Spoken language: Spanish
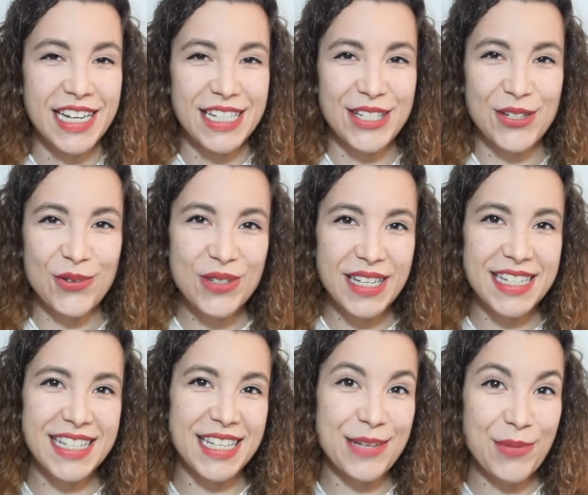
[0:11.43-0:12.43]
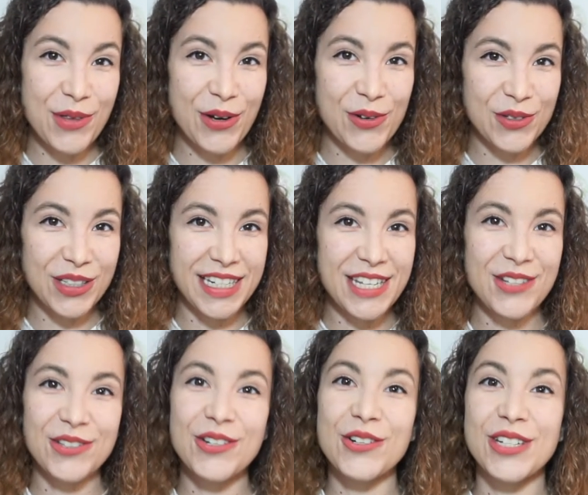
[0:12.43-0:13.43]
Si os gusta este tipo de
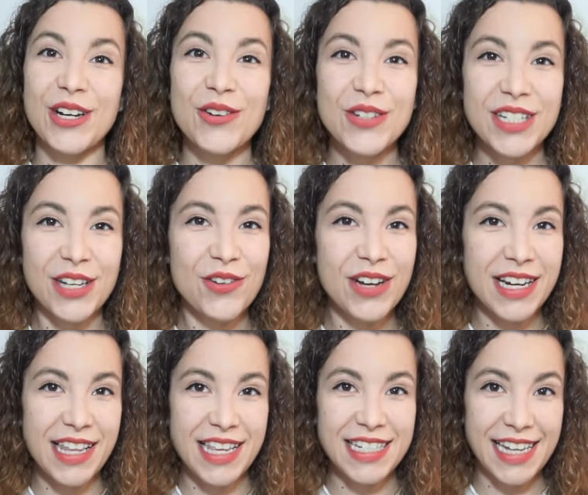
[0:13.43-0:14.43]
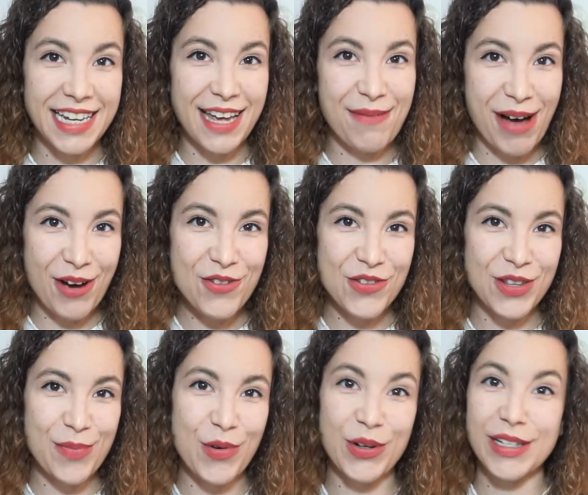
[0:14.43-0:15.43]
contenido, os aconsejo que le deis aquí abajo
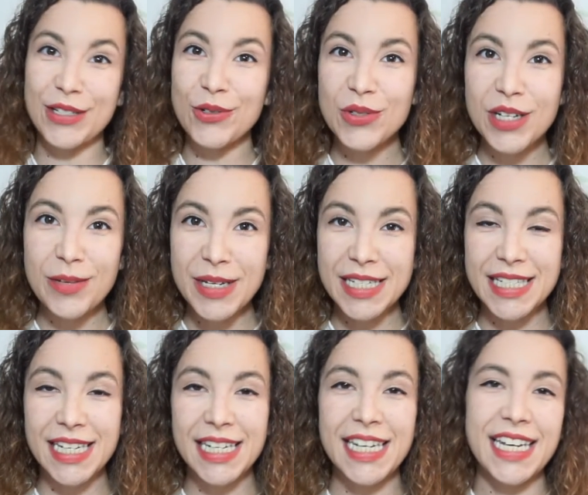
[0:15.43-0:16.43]
donde pone suscribirse